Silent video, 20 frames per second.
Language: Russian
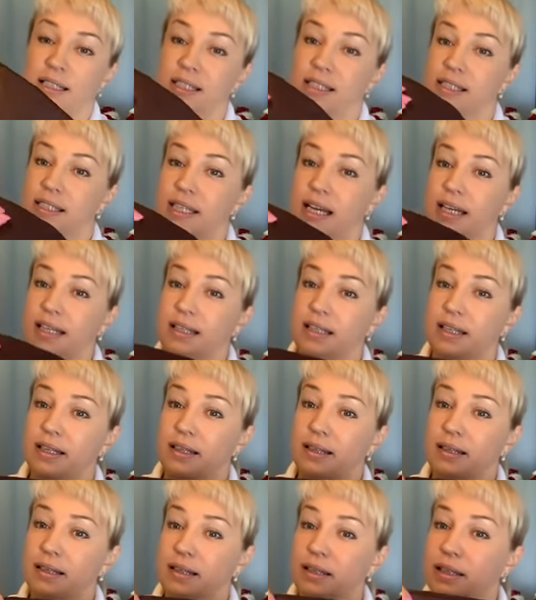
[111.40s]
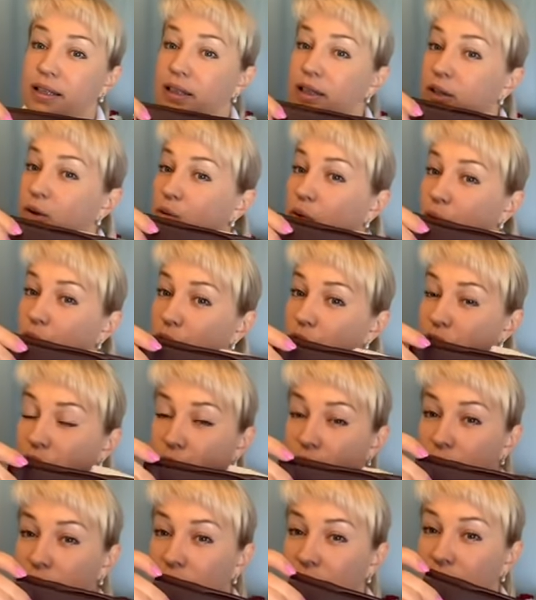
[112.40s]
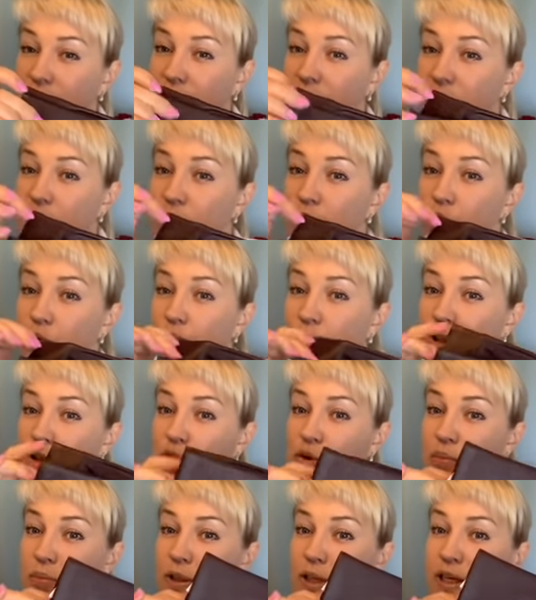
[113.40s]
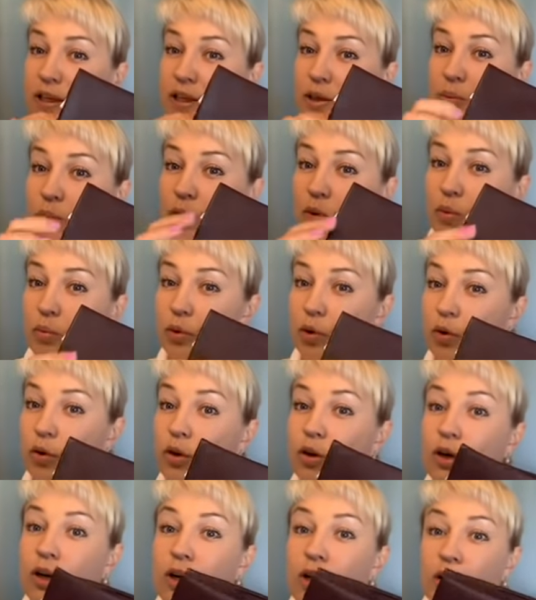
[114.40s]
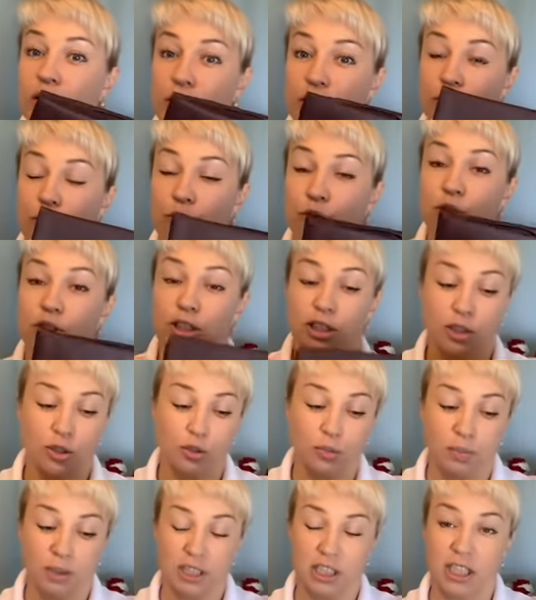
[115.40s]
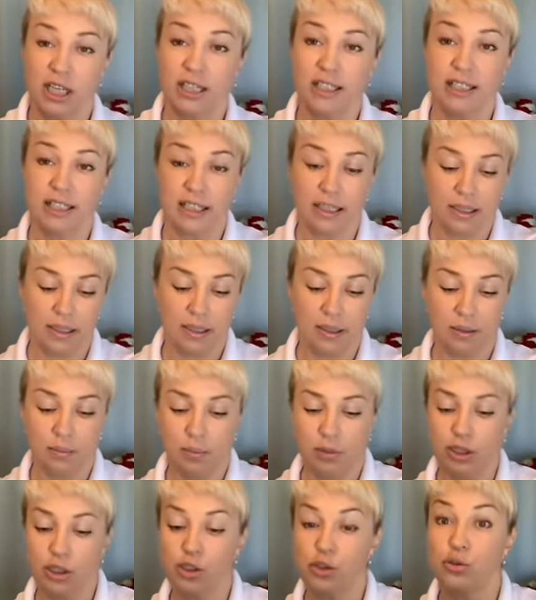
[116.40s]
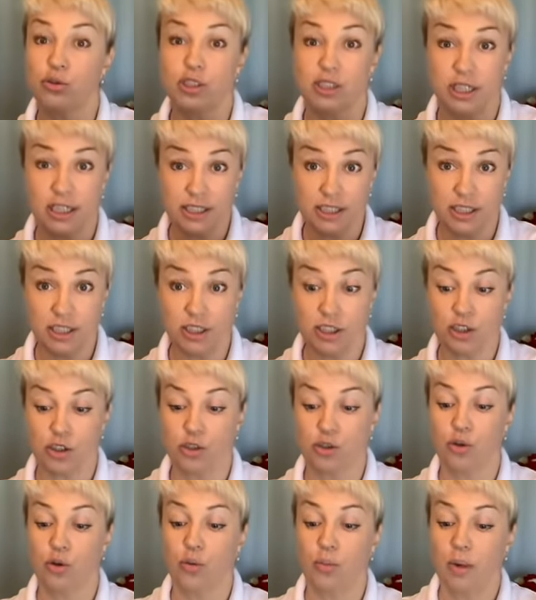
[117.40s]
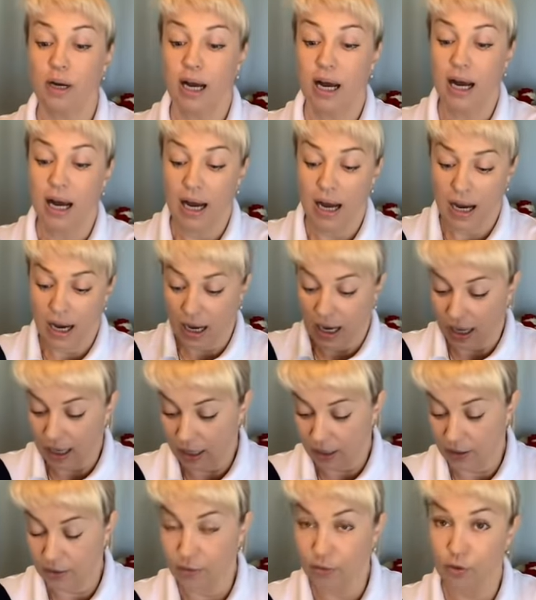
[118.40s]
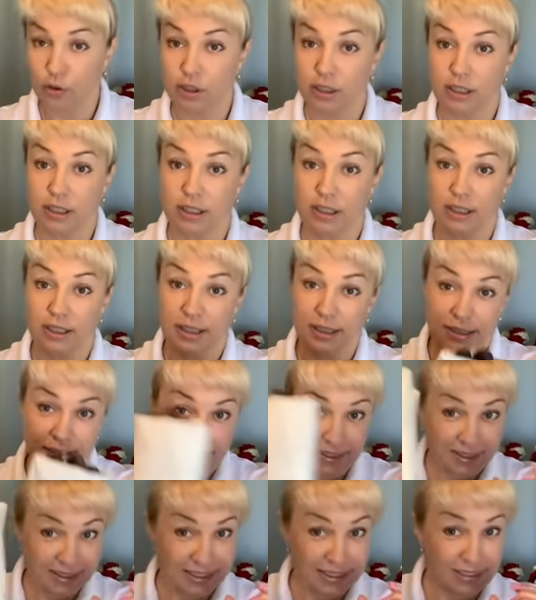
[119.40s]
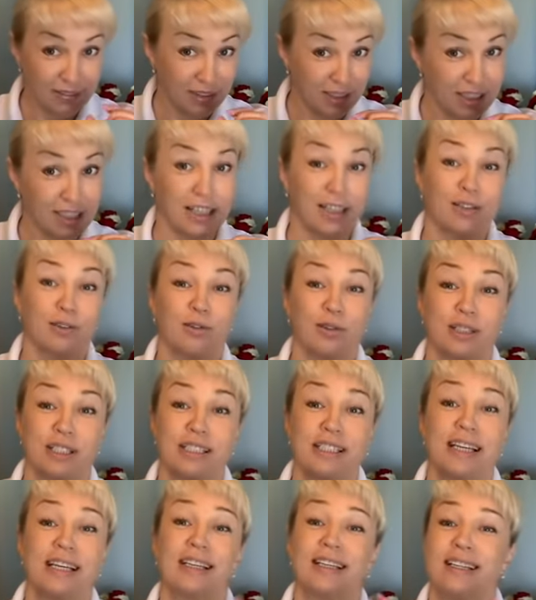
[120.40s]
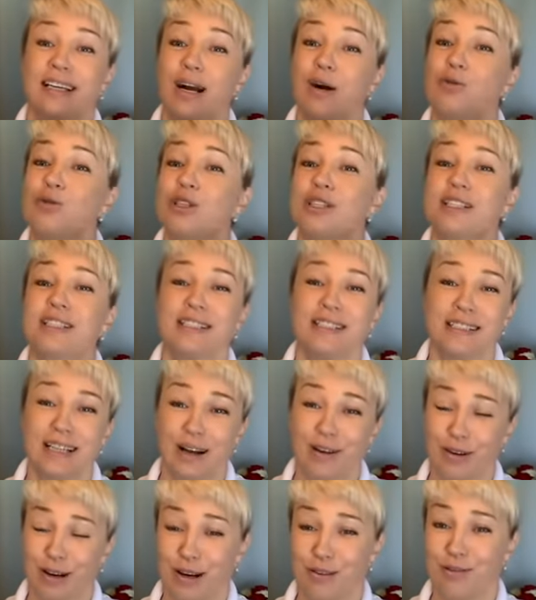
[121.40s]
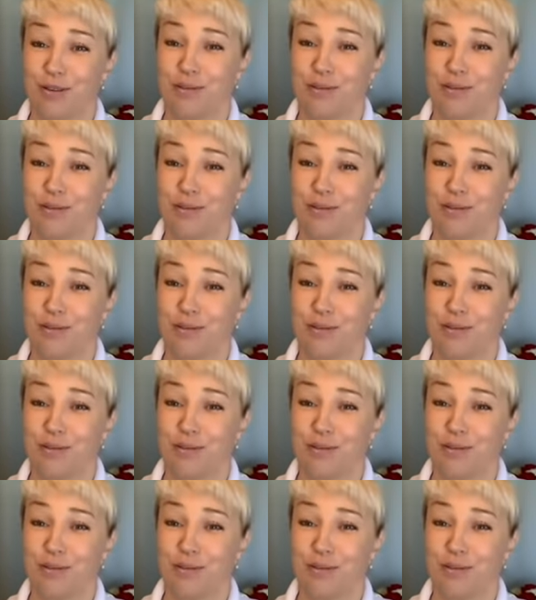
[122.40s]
сайта или Coach Outlet, или Джома Шоп, я не помню. Ну вот ее перчатки, мы еще часики ждем. А, вот э, девочка, которая знает, я уже не знаю, кого